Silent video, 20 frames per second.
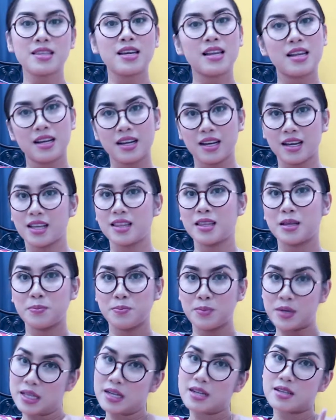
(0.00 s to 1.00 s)
talaga
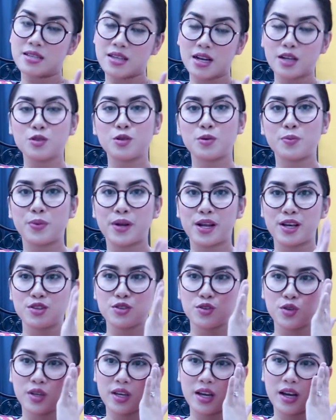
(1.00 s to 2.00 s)
ng binagsak ng
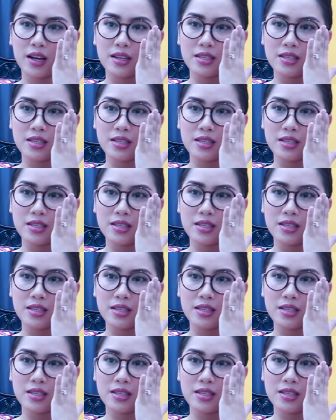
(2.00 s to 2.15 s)
presyo niya.